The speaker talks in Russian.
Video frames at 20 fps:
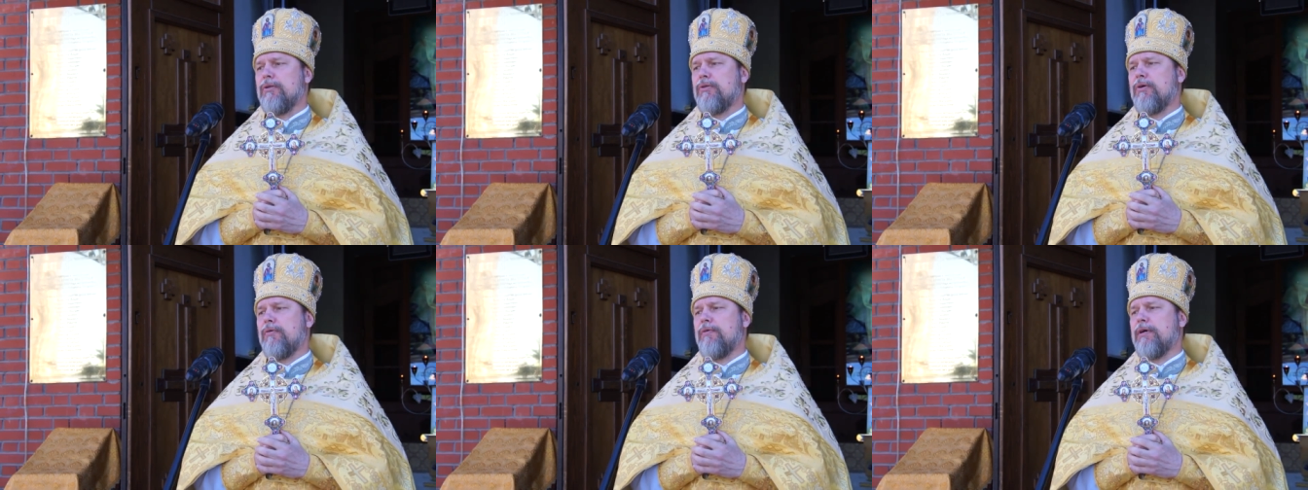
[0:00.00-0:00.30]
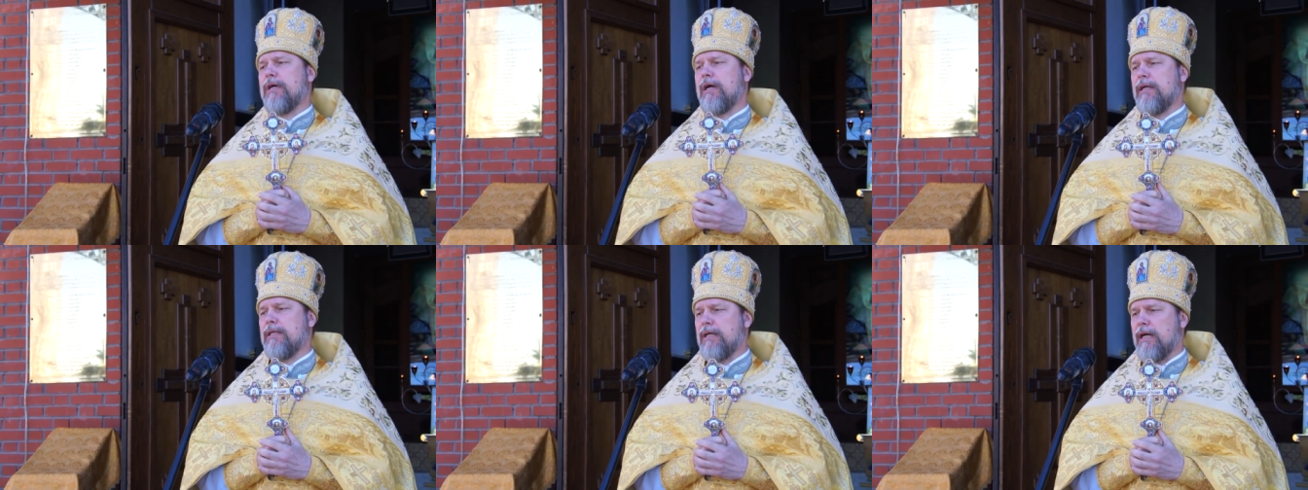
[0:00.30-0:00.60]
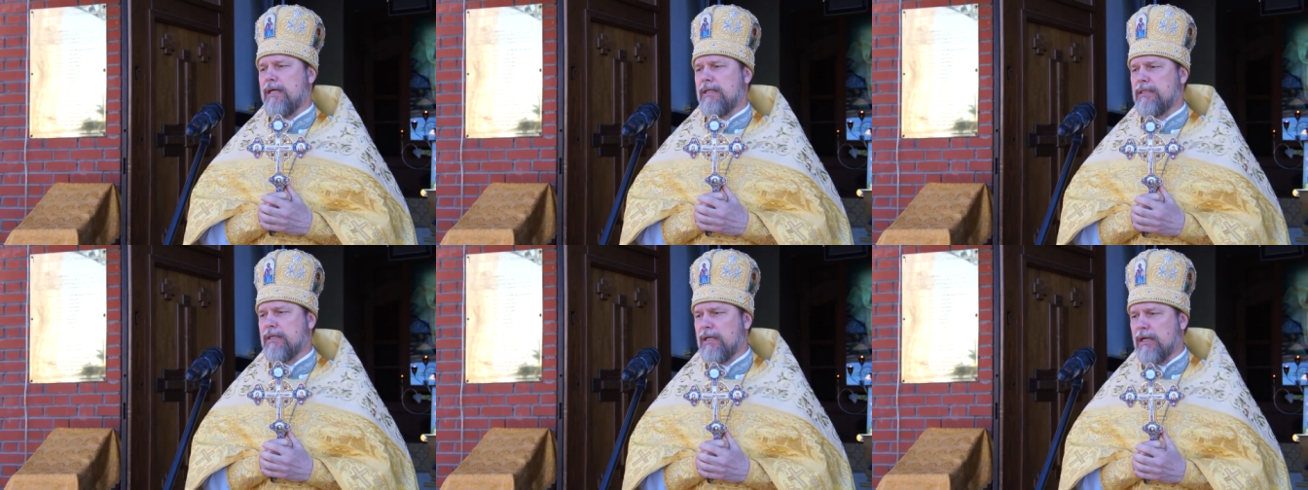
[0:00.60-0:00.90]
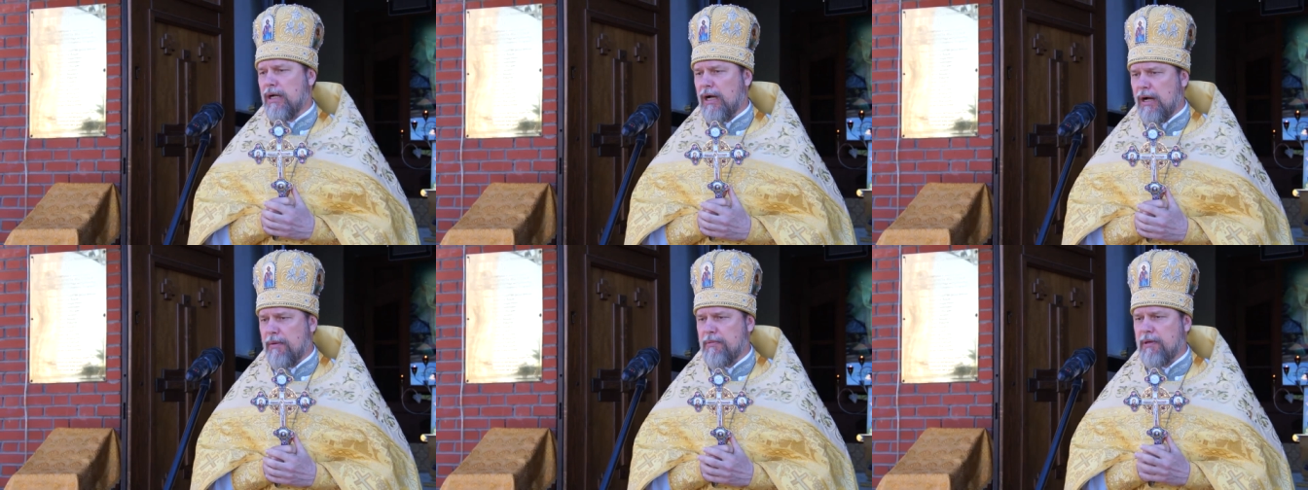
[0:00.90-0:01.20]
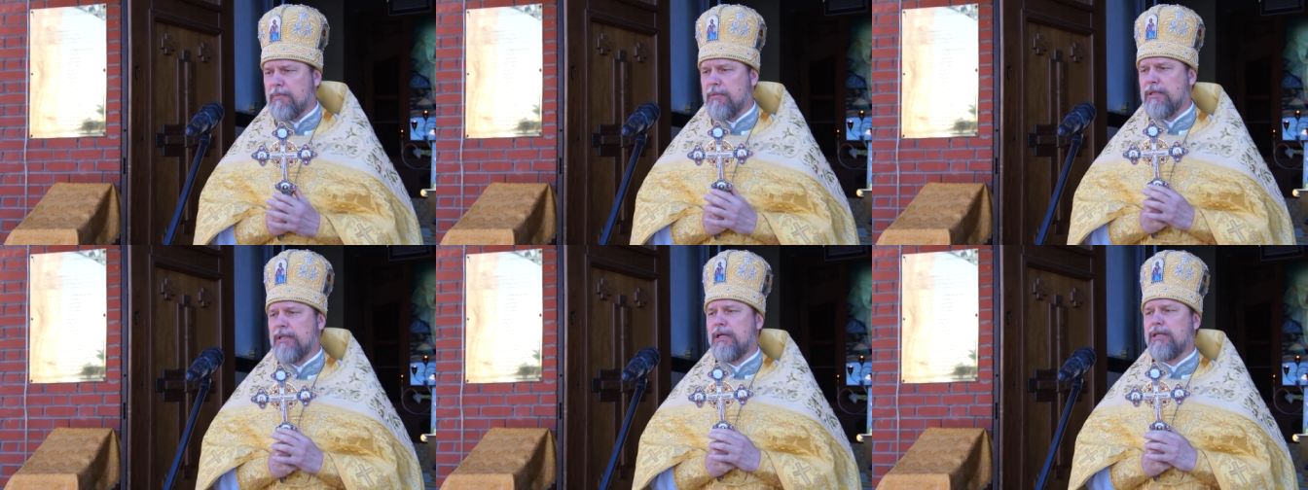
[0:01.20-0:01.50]
то, выходя из
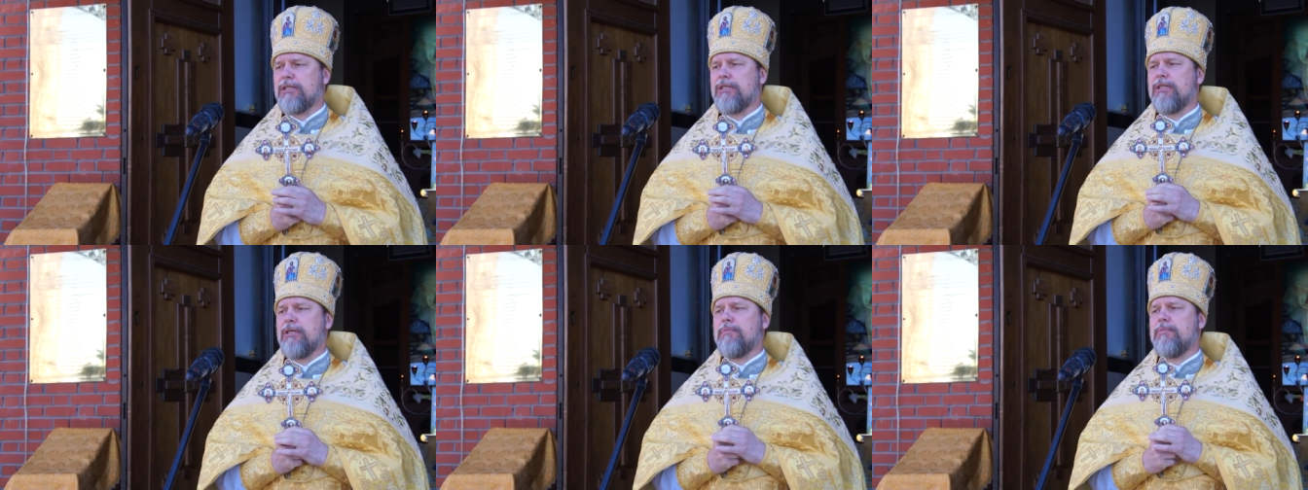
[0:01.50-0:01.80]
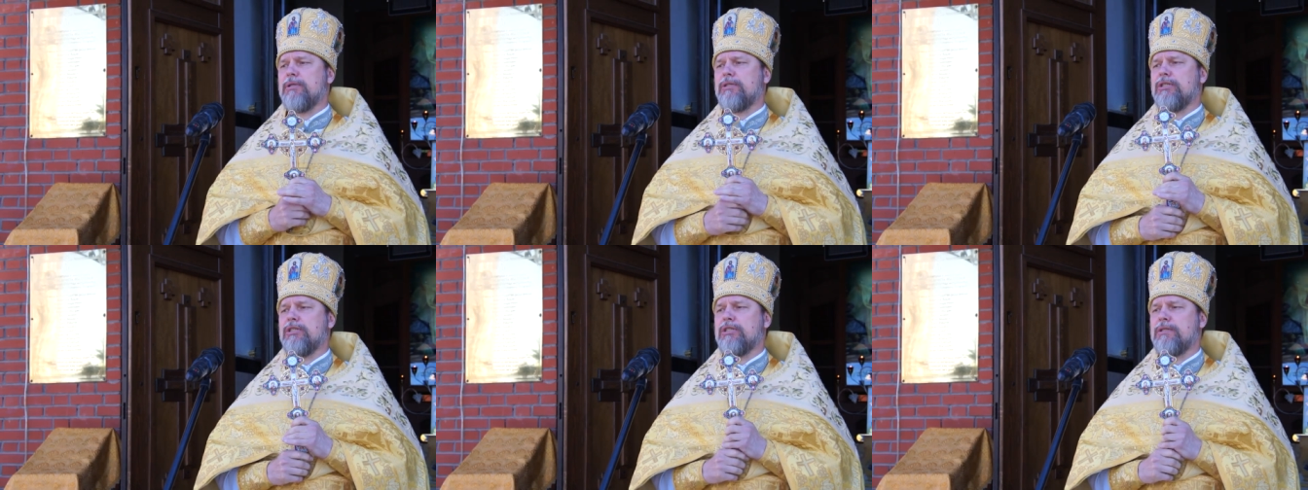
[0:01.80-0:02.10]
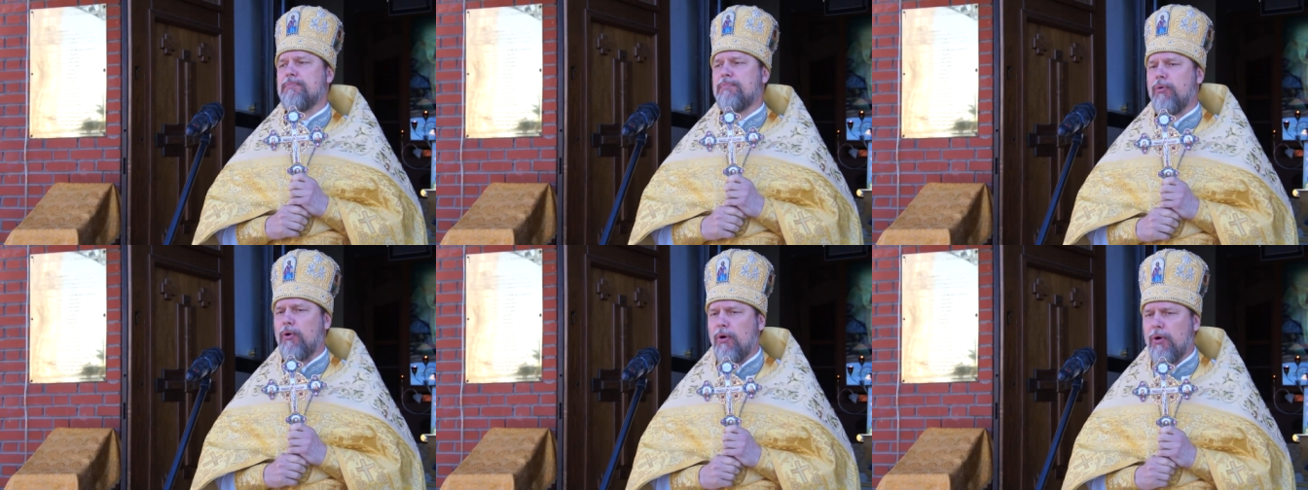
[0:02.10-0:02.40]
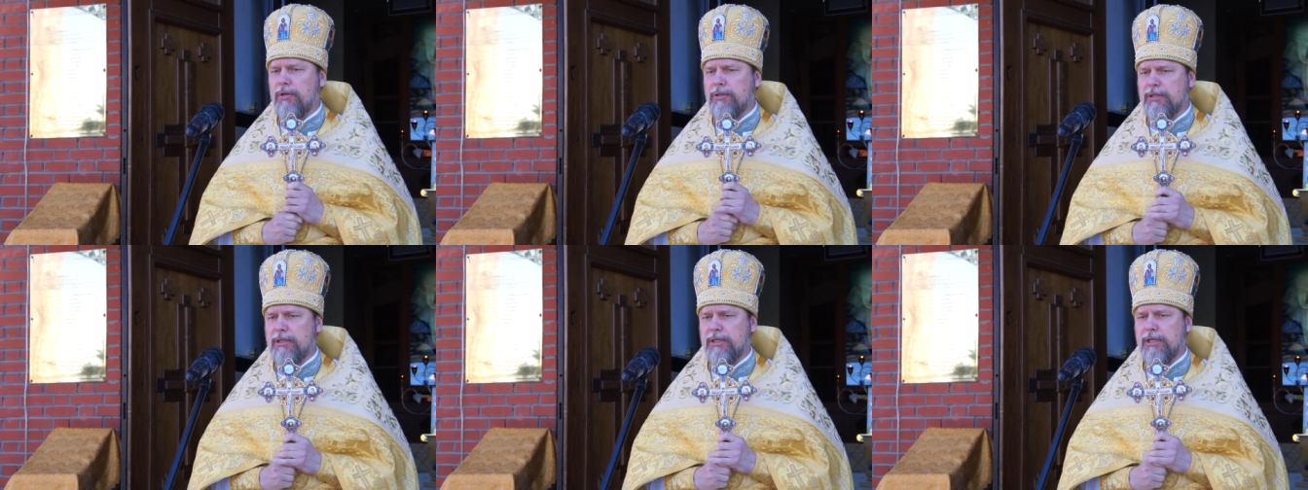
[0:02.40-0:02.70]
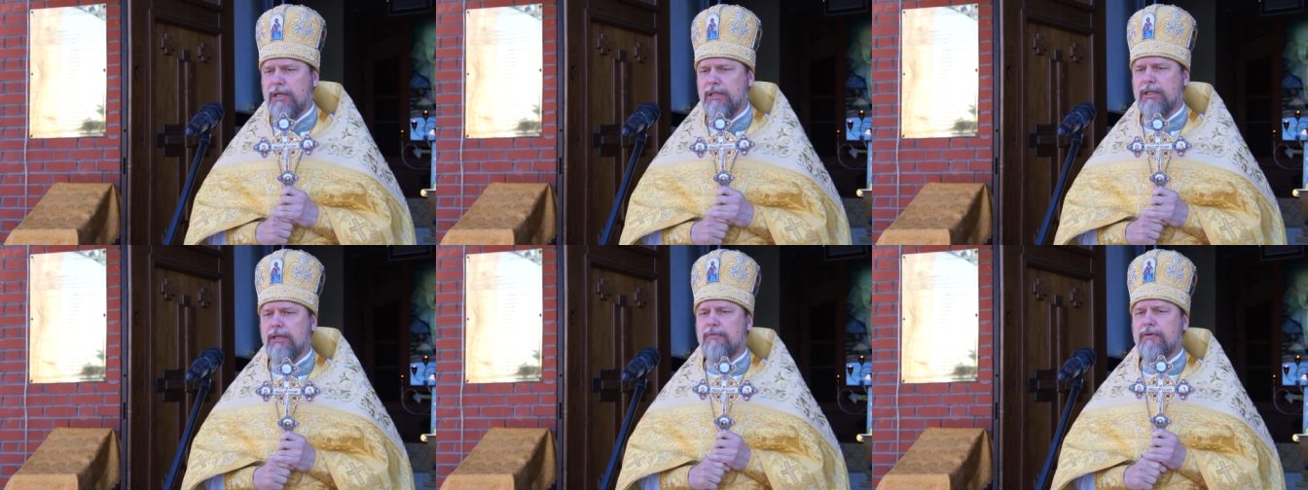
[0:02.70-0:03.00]
храма, мы должны быть
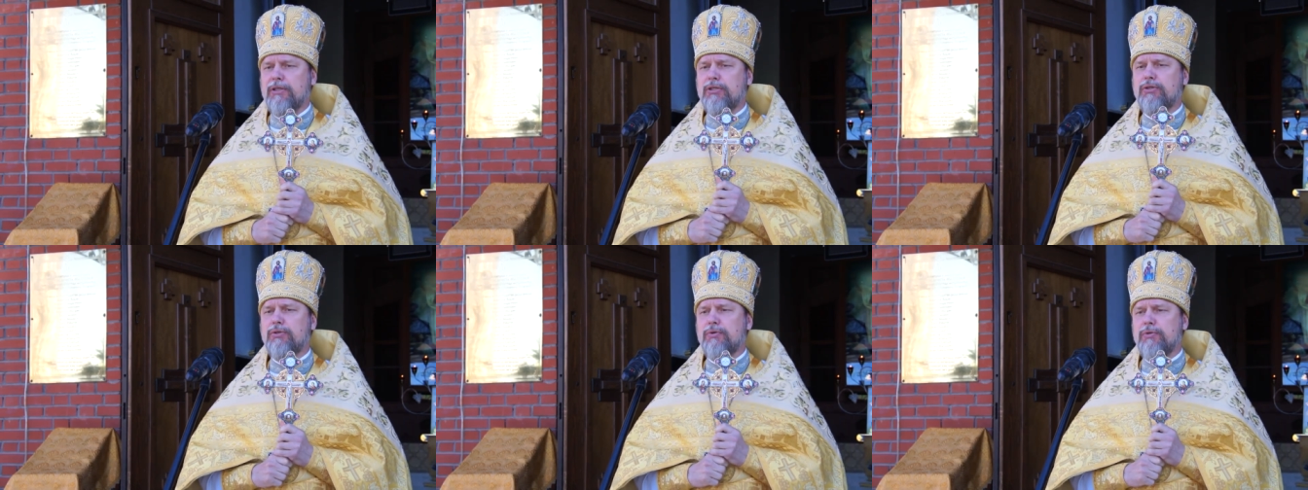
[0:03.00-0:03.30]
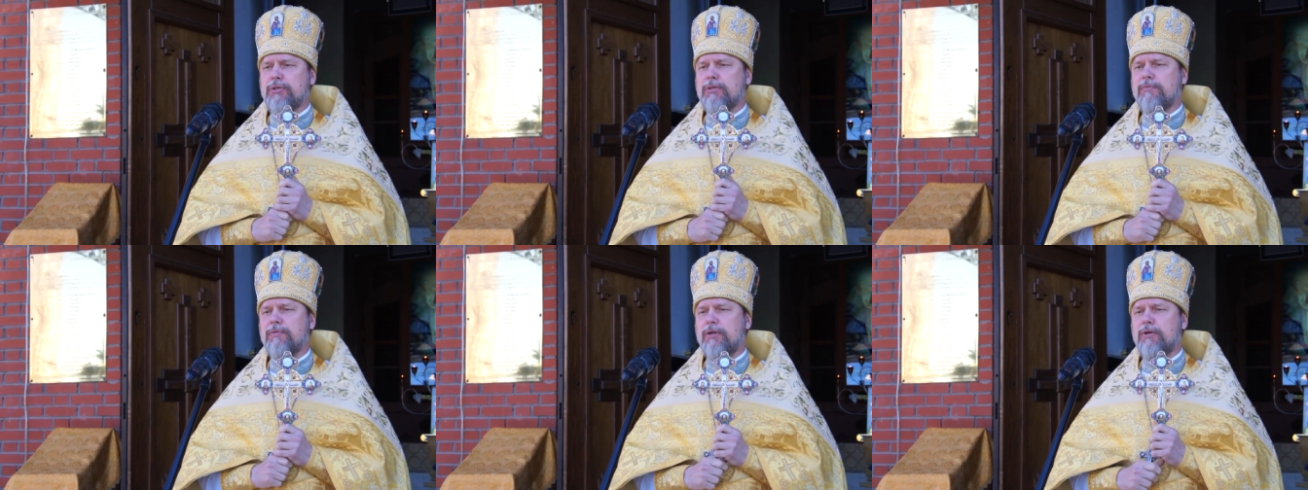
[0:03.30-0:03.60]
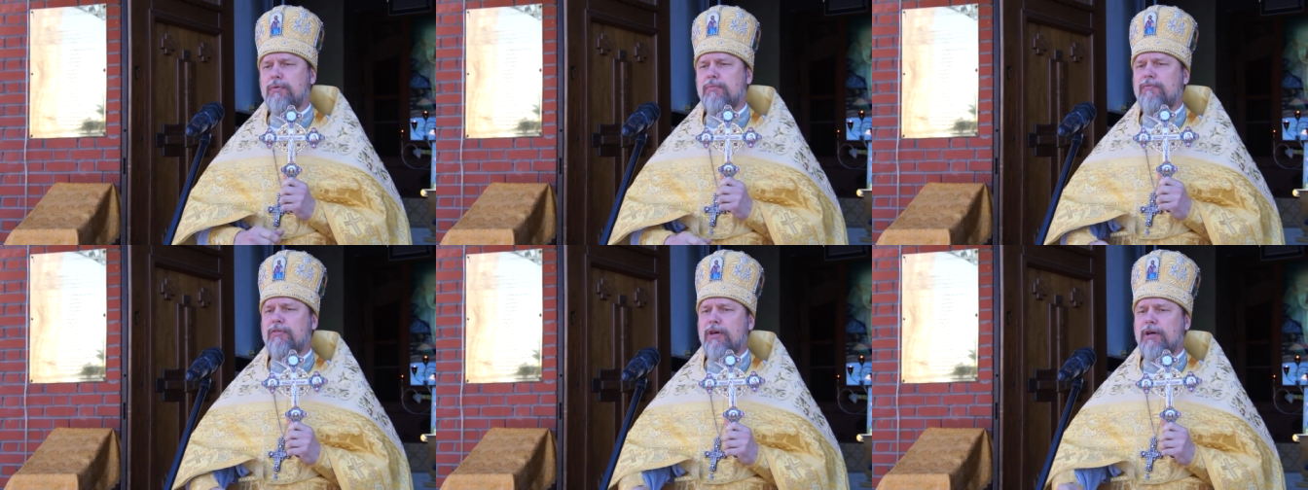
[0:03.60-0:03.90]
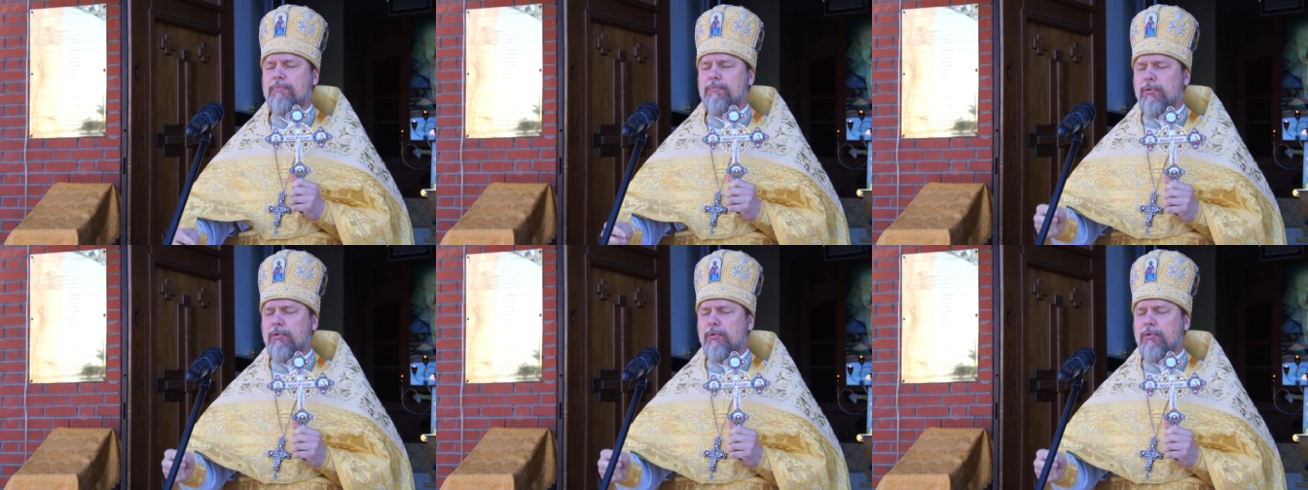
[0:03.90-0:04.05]
исполнены этого чувства любви к